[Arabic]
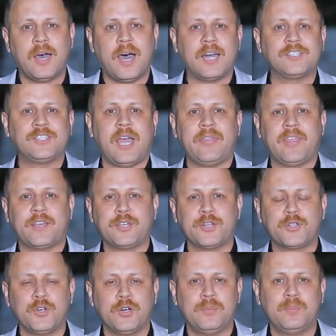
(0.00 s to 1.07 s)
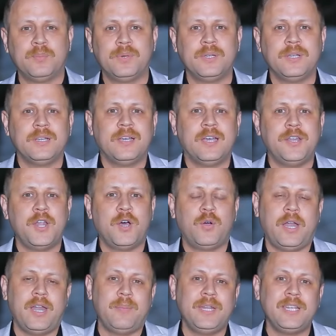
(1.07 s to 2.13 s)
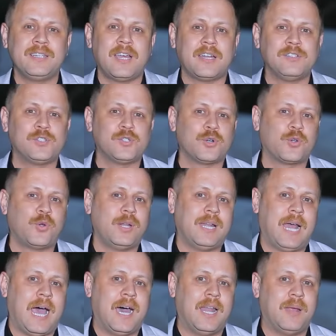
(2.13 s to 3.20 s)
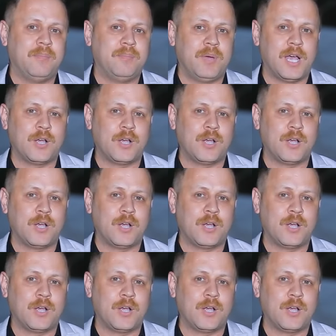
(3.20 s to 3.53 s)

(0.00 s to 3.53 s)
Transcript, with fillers: أرجع أذكركم انه احنا ما نقدر نزور كل العالم،